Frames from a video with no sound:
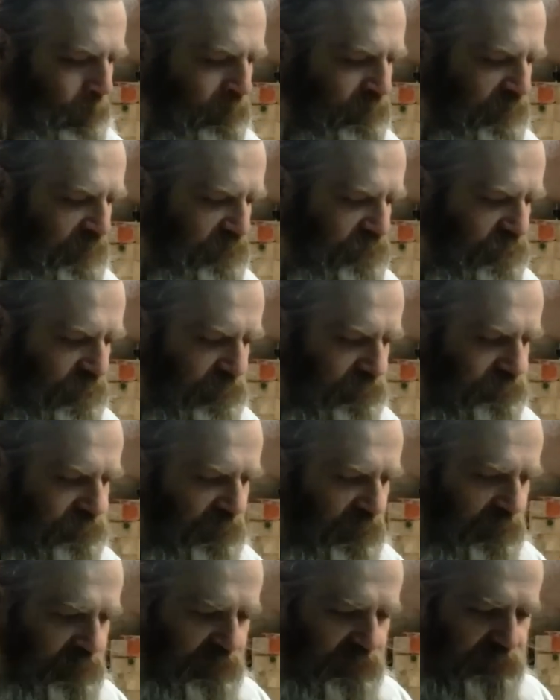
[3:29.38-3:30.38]
Значит,
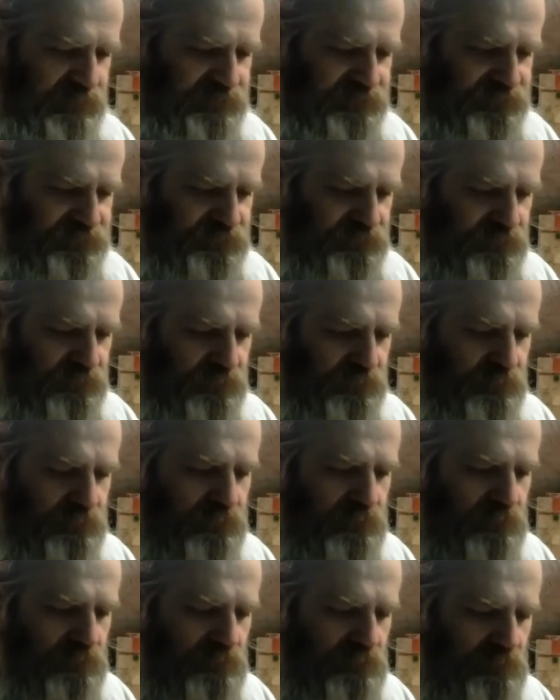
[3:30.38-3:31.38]
э,
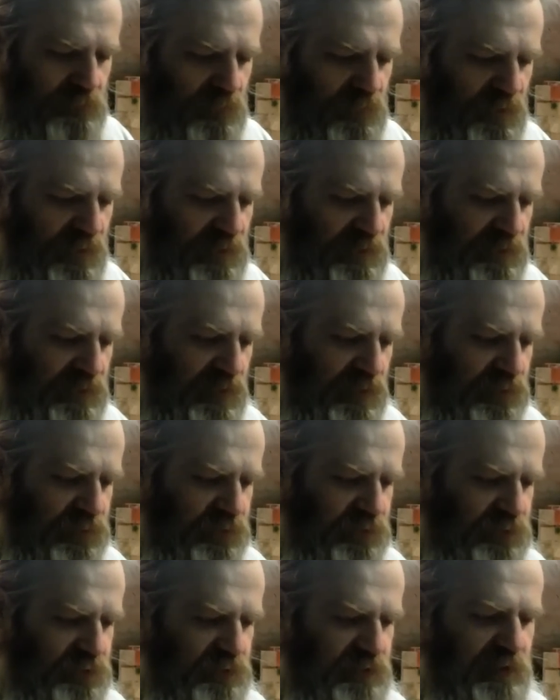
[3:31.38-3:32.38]
какой
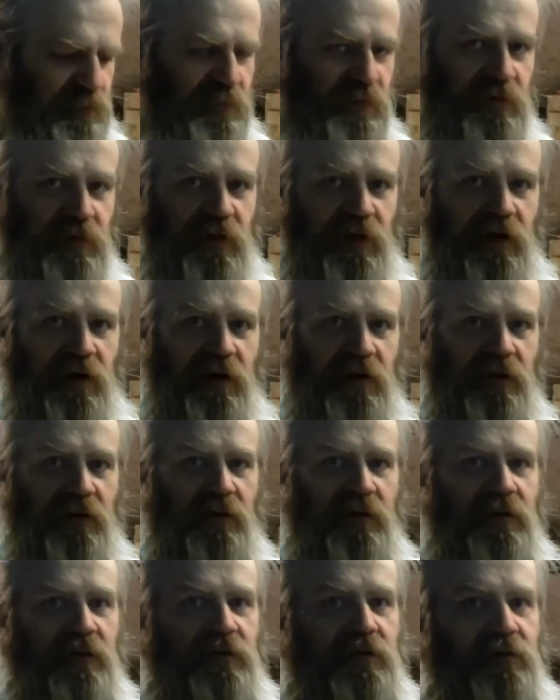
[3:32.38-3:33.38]
еще забыл? Ага,
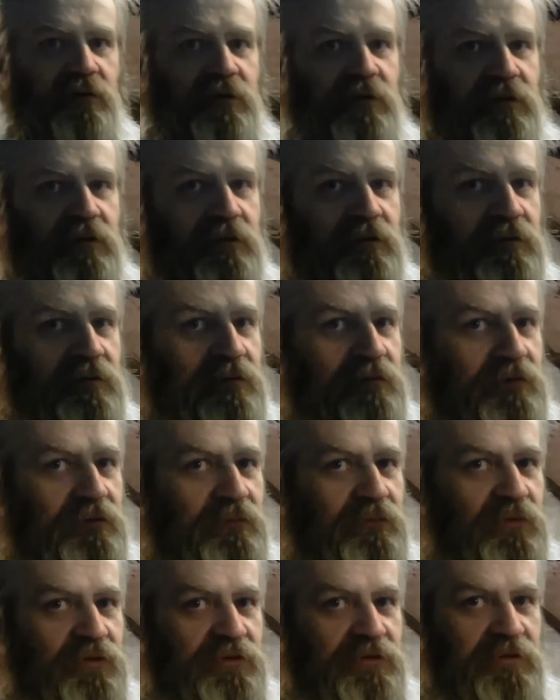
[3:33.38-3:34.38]
вот э,
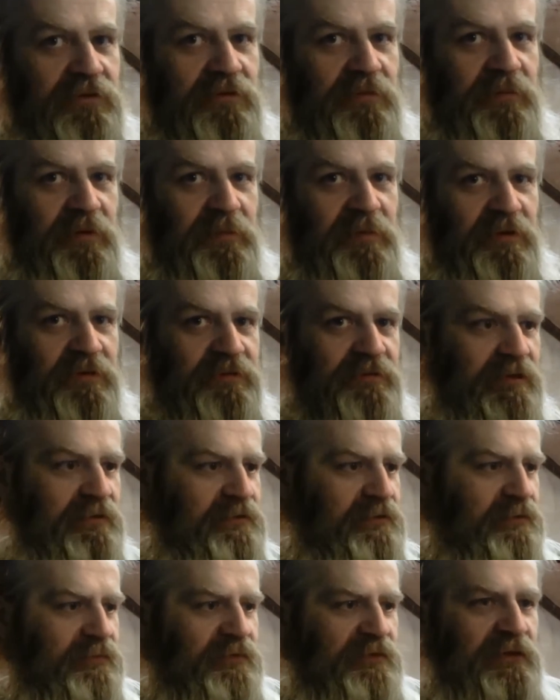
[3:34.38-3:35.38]
можно, например,
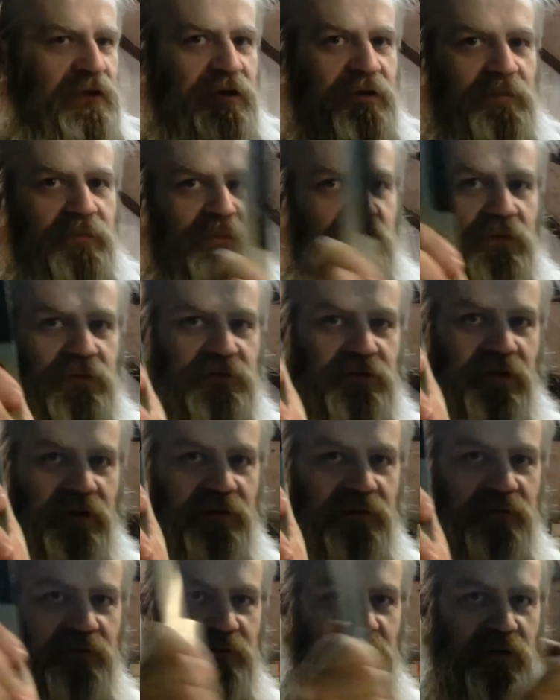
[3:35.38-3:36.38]
взять вот так плоско
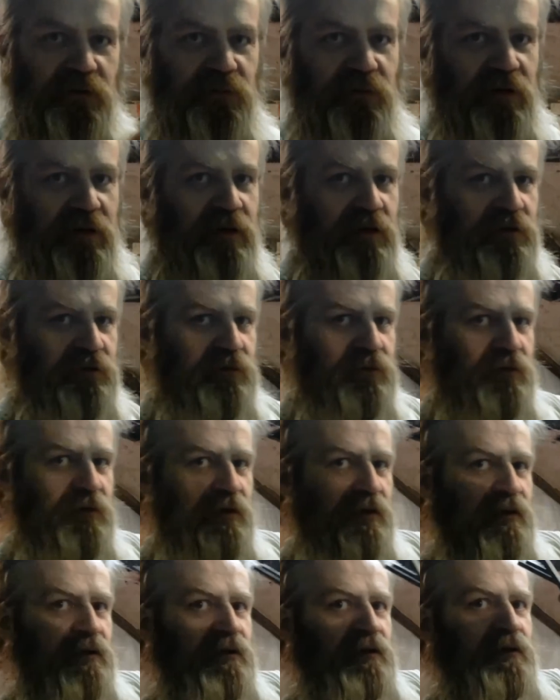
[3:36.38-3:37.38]
за рукоятку,
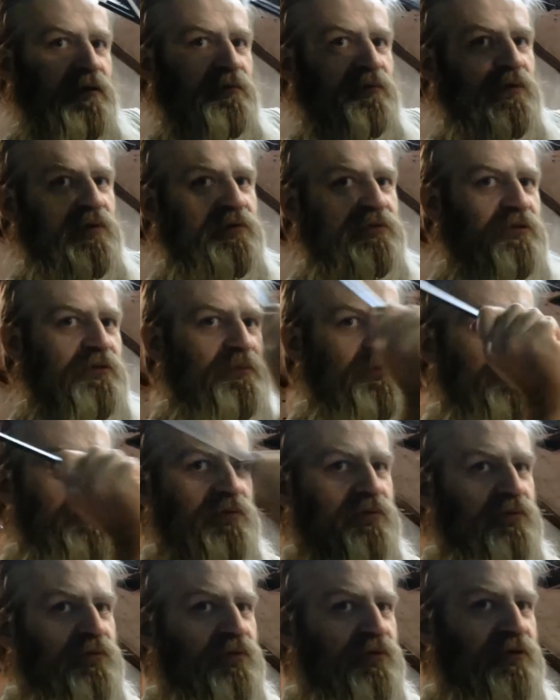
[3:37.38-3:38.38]
бросить,
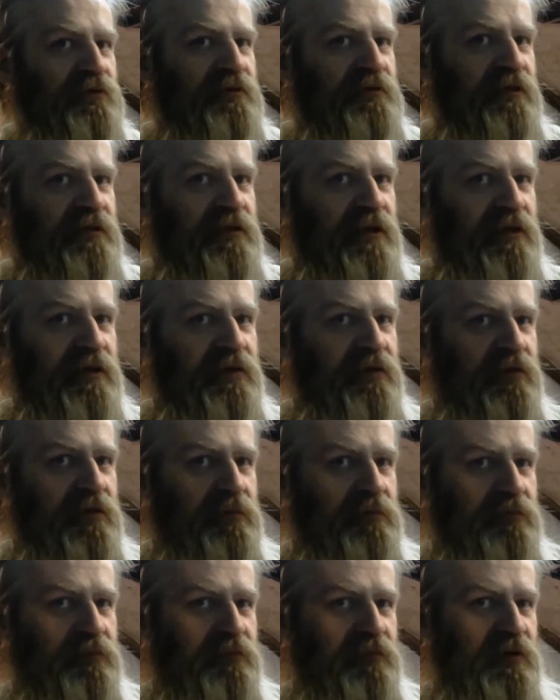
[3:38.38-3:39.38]
метнуть тоже с
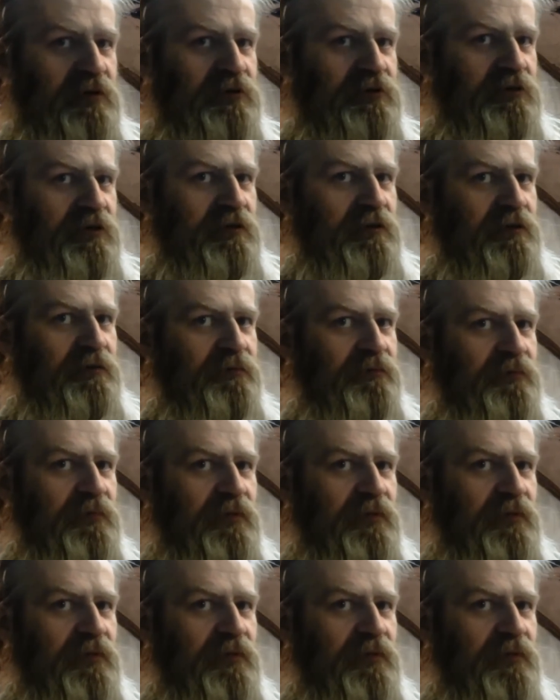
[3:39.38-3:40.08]
затягиванием вращения.